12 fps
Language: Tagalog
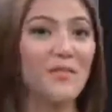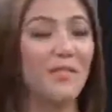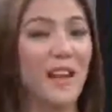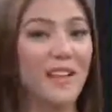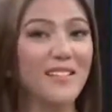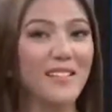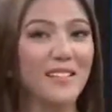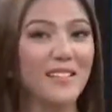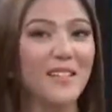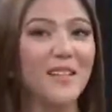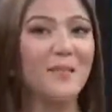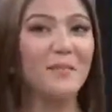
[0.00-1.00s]
vaccine
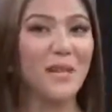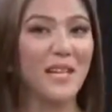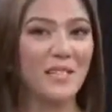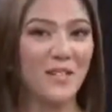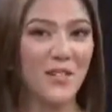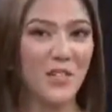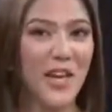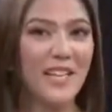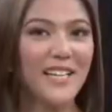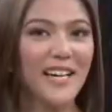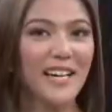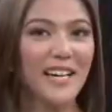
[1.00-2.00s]
mula sa
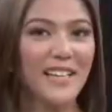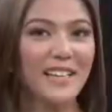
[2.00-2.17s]
China.